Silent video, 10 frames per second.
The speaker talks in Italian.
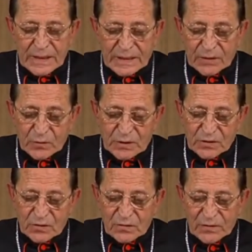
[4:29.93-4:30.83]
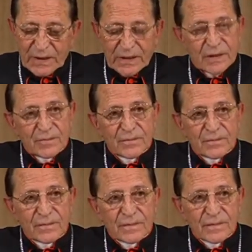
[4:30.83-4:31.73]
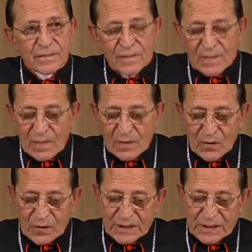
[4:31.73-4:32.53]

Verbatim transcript: che tutte sono vere o